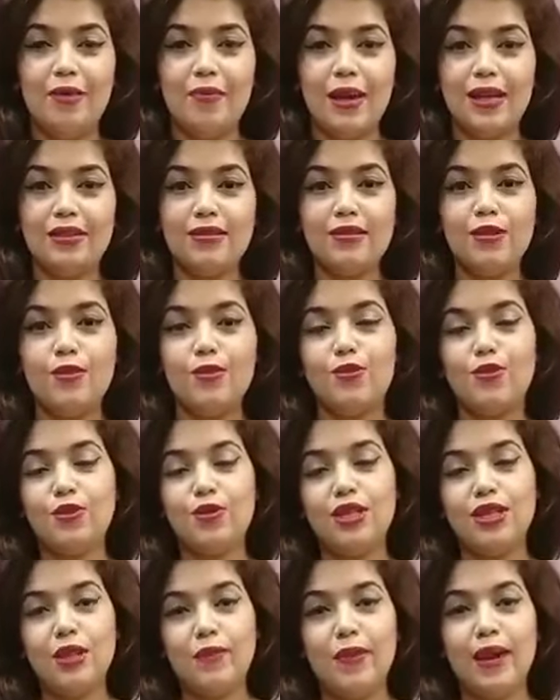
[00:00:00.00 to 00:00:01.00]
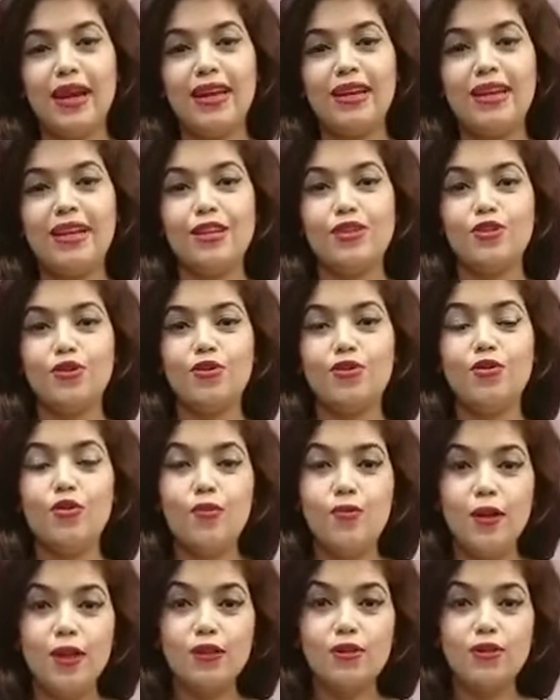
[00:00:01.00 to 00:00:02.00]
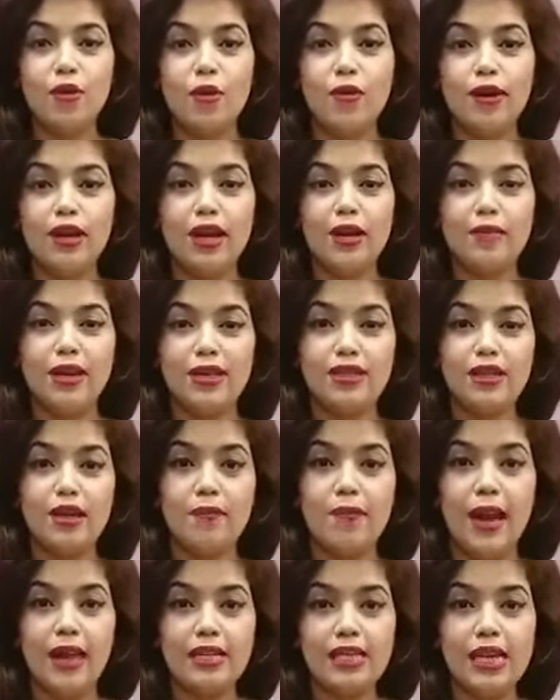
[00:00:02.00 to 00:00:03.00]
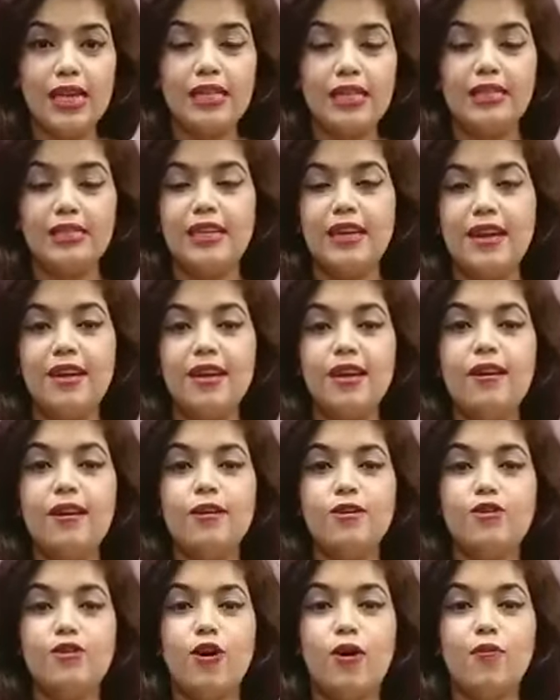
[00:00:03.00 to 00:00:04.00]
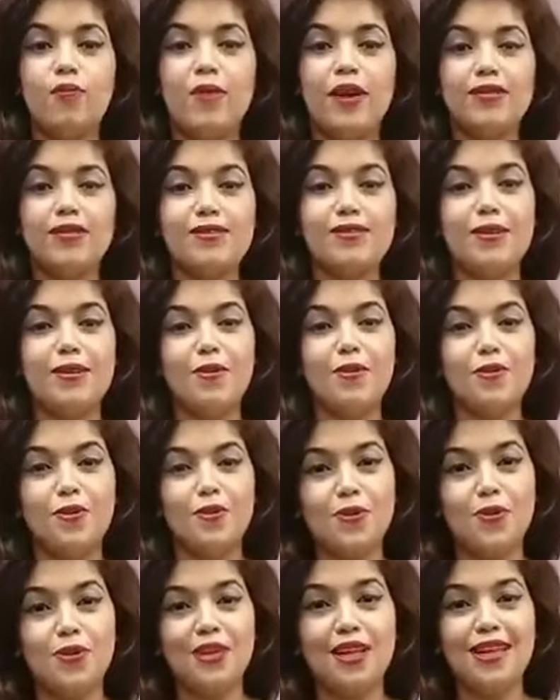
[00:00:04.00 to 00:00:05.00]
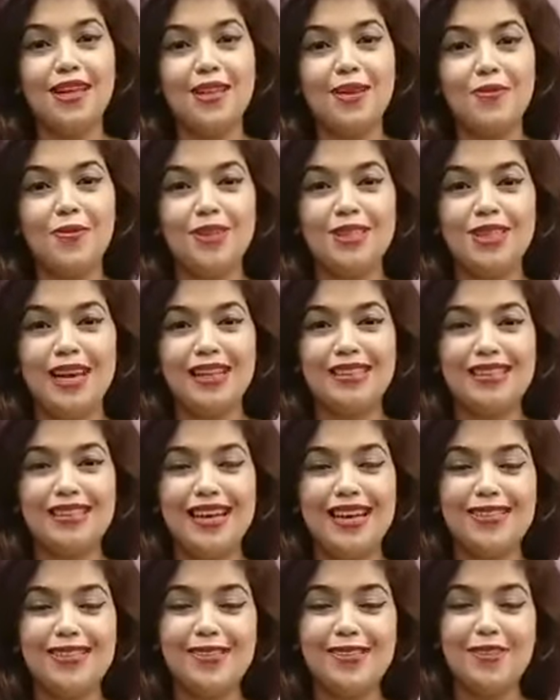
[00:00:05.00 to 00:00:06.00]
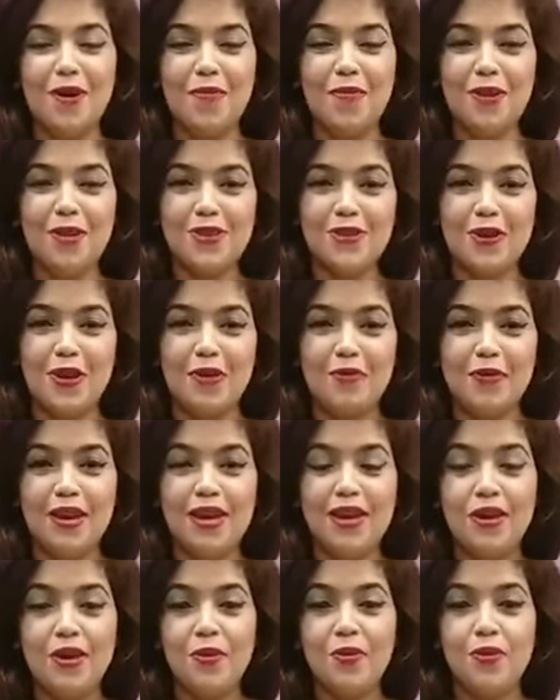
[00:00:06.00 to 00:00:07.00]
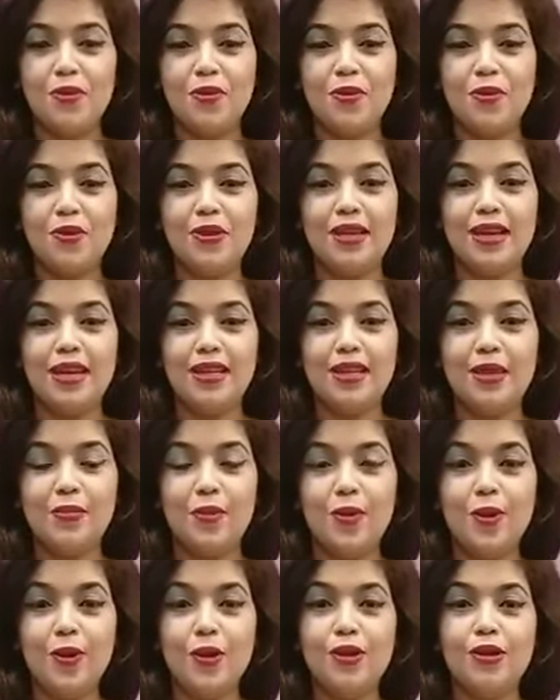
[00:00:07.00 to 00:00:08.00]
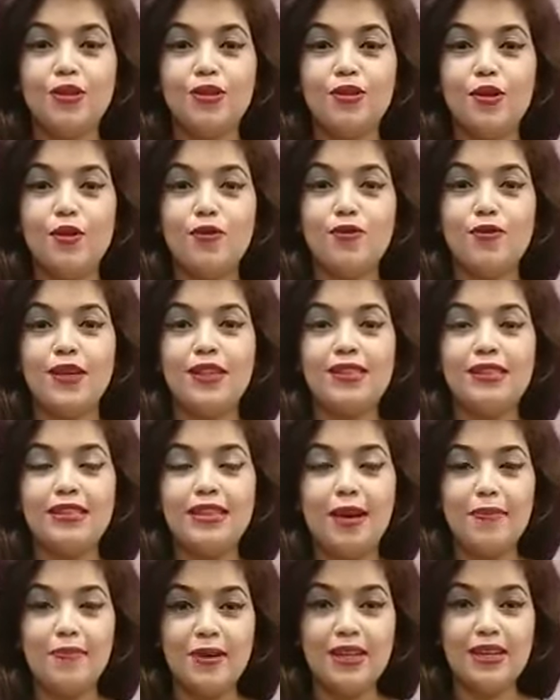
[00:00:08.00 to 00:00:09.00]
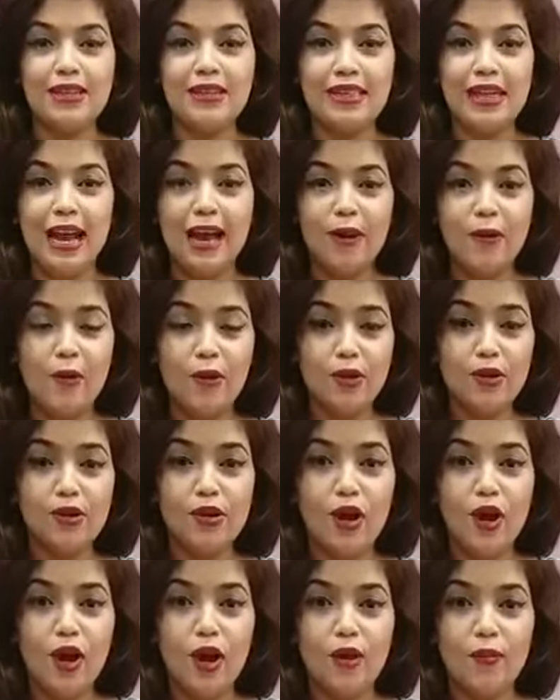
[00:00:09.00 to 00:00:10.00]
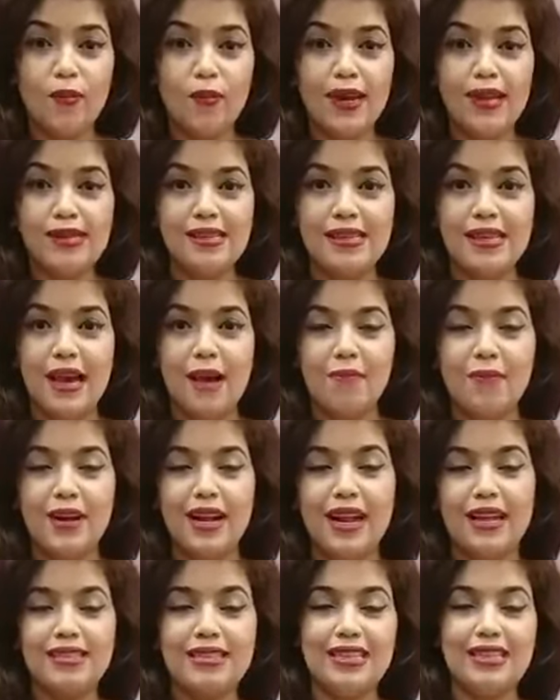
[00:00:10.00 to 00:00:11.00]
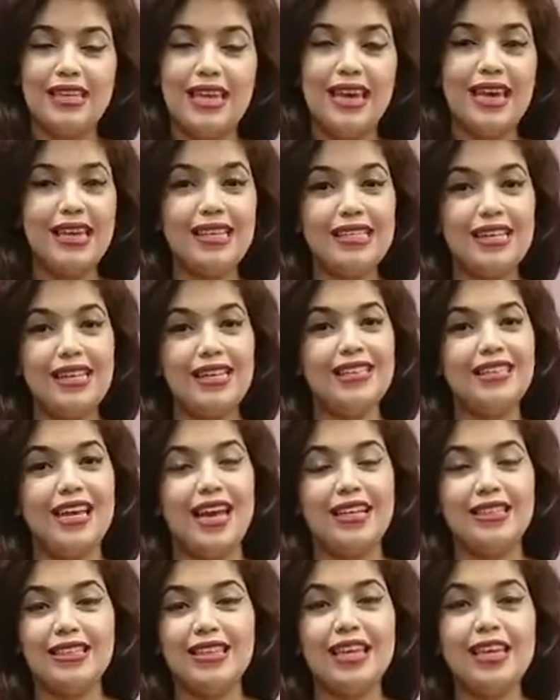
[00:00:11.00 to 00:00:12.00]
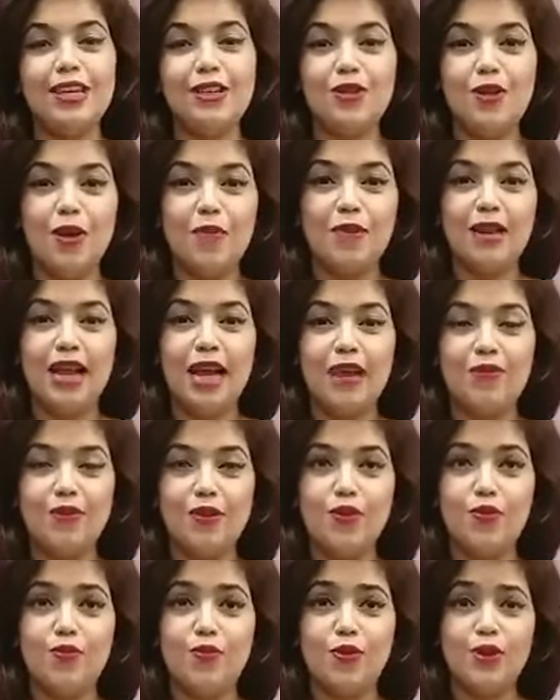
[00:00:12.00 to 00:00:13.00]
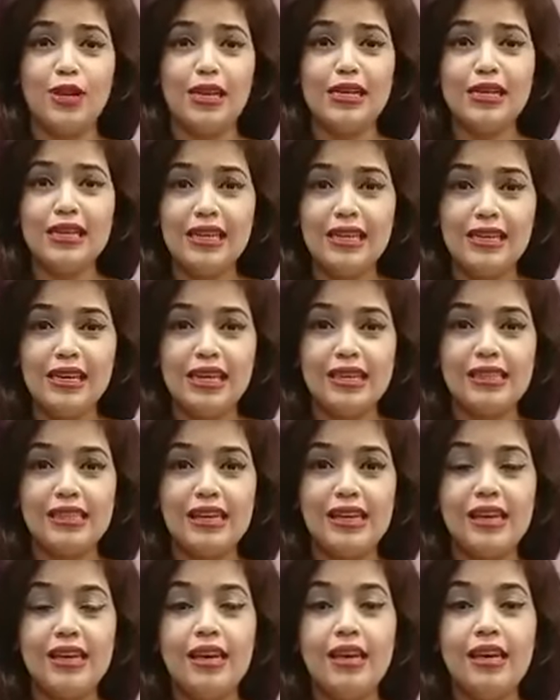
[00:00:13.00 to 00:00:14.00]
মেসেজের উত্তর দিতে পারিনি এই জন্য খুবই সরি আমি আজকে বাসায় যেয়ে সব মেসেজের উত্তর দিয়ে দিব যা যা আছে সব কিছুর আমি উত্তর দিয়ে দিব সো ফার্স্টে আপনাদের যা করতে হবে যে আপনারা আজকে দেখেছেন যে আজকে কিন্তু আমি লাইভের উপরে লিখে দিয়েছি